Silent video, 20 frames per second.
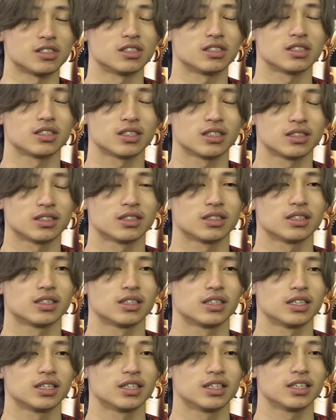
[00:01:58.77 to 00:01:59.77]
ね、夜遊び
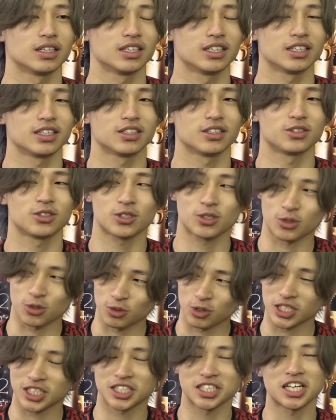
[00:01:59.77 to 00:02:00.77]
得意だし。夜遊びそ
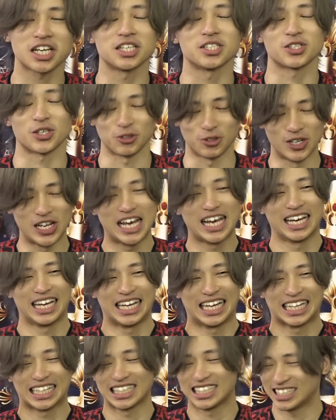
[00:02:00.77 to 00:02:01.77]
んなしないですけど。そう
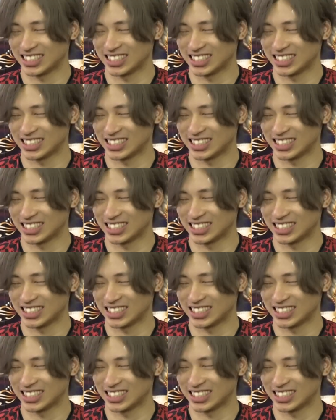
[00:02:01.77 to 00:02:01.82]
か。